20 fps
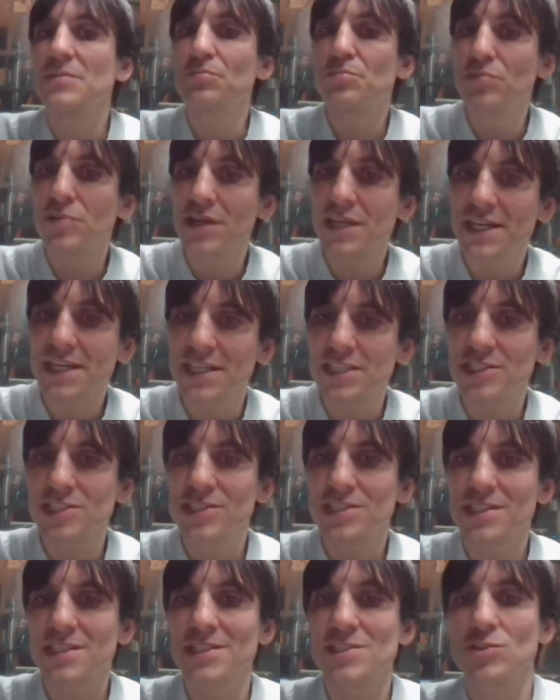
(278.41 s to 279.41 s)
pour les
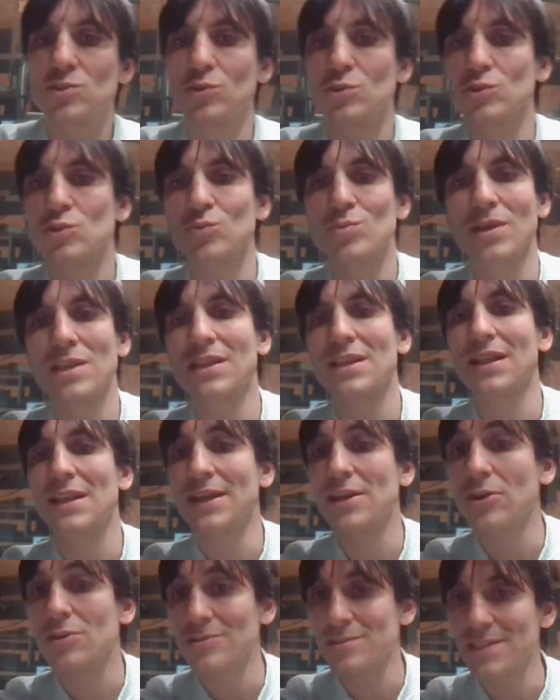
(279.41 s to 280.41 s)
riches, qui sont soit
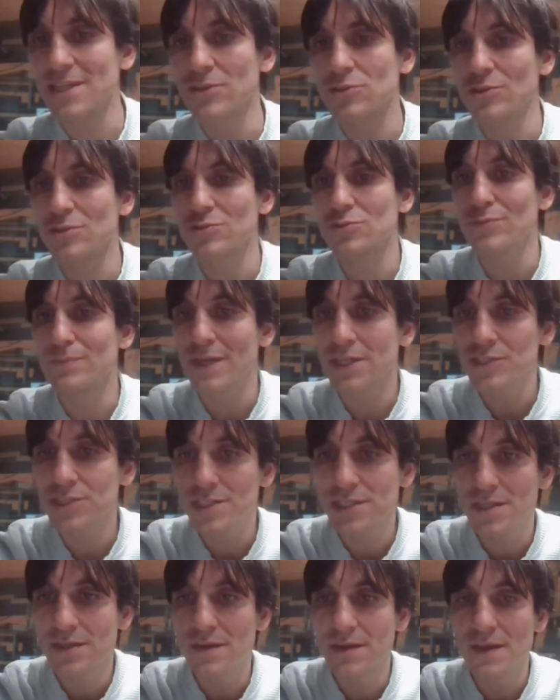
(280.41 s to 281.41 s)
les grands acteurs du
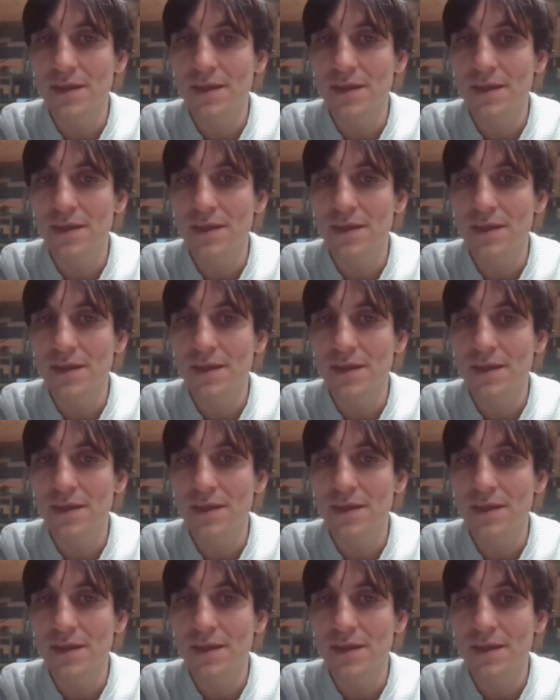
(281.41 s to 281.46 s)
marché,